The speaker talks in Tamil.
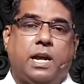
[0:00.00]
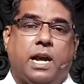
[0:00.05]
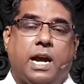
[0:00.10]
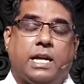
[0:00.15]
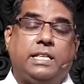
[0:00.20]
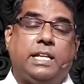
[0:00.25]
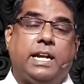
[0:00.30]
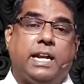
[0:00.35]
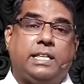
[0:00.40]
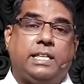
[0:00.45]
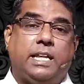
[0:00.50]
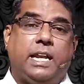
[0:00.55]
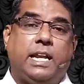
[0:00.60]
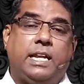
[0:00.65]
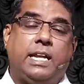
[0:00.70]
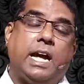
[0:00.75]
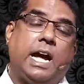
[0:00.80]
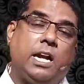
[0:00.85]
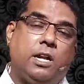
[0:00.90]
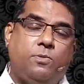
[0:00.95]
அந்த இடத்துல
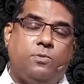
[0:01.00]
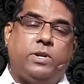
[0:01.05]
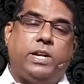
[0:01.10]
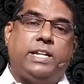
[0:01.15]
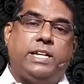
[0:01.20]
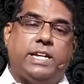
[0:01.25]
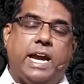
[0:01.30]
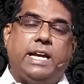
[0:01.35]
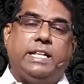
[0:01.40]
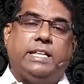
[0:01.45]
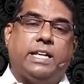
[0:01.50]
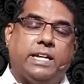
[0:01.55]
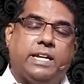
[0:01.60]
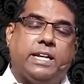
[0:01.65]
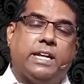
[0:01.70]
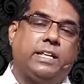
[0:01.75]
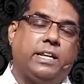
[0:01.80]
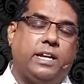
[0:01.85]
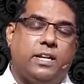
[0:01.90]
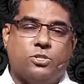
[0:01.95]
நானும் உன்னை
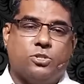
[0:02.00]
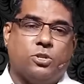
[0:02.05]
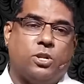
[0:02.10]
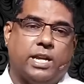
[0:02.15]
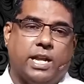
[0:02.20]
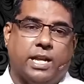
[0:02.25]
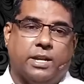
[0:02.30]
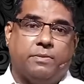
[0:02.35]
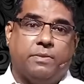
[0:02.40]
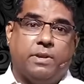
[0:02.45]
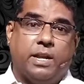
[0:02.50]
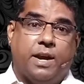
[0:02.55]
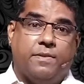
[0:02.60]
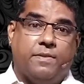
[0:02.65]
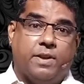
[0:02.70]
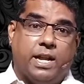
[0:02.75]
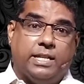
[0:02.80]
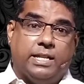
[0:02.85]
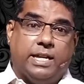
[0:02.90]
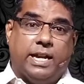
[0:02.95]
நியாயத்திருக்கிறதுலன்னு சொல்கிறார்
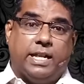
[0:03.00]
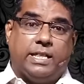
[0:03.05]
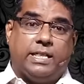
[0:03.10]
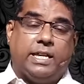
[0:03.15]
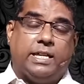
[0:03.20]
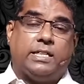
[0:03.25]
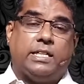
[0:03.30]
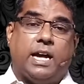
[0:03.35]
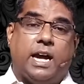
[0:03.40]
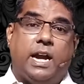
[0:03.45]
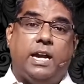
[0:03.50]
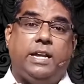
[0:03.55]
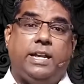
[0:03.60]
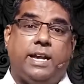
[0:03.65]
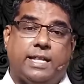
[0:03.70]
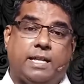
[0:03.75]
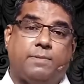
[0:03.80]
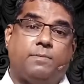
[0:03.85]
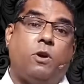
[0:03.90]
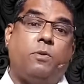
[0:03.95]
அவர் அந்த இடத்த தாண்டி
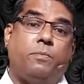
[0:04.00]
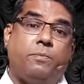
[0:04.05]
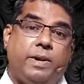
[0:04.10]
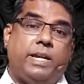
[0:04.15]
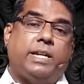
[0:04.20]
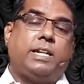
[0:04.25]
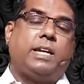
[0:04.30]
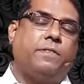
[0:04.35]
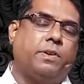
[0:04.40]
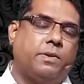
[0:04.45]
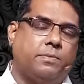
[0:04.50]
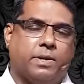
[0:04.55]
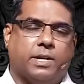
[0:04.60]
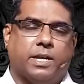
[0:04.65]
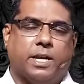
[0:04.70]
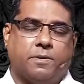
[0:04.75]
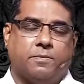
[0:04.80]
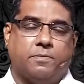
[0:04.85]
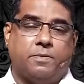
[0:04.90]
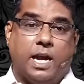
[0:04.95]
அந்த அம்மாவை மீட்க
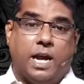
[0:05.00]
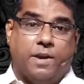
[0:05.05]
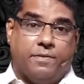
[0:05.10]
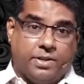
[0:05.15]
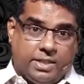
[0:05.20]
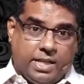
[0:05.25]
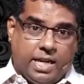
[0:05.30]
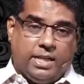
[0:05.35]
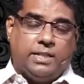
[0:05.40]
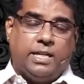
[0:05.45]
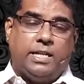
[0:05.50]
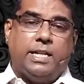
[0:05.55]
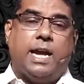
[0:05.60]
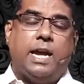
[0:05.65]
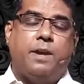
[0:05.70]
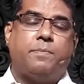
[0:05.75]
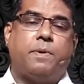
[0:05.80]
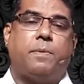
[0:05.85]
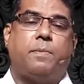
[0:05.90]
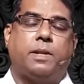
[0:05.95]
விரும்புகிறார் அவர் தான் இந்த
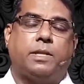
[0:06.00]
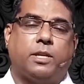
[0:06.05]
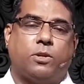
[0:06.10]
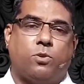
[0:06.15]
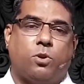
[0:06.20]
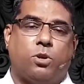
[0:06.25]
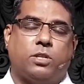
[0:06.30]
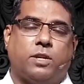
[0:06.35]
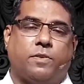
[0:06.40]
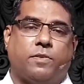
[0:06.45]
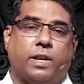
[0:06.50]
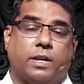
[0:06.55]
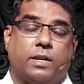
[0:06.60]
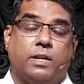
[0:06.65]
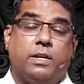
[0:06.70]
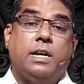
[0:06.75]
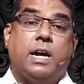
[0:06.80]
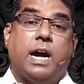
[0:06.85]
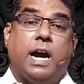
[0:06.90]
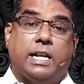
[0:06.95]
நியாயப்பிரமாணத்தை கொடுத்தவர்
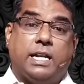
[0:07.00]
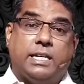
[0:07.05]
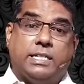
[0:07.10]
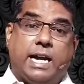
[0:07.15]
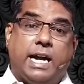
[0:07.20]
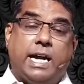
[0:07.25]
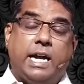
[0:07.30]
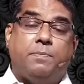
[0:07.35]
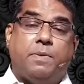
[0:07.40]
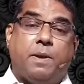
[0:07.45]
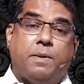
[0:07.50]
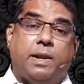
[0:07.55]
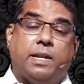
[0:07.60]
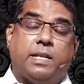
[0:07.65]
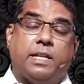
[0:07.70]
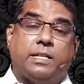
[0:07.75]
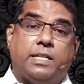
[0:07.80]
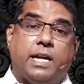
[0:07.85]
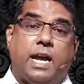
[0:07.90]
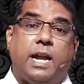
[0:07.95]
ஆனால்
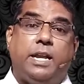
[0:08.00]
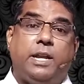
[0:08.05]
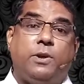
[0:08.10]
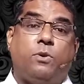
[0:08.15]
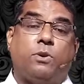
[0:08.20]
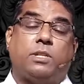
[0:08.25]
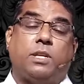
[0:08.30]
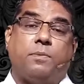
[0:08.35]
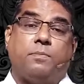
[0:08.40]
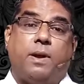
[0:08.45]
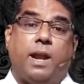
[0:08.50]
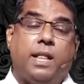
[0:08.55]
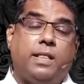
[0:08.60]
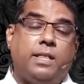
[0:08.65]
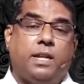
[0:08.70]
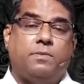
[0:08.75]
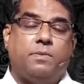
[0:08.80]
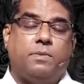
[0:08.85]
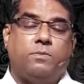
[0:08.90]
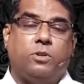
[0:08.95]
நியாயப்பிரமாணத்தை தாண்டி ஒருத்தர் மனம்
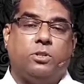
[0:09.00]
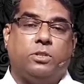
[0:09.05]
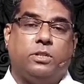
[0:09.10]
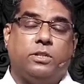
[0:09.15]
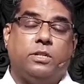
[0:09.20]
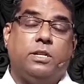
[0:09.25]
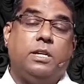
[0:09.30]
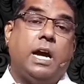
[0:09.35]
திரும்பும் போது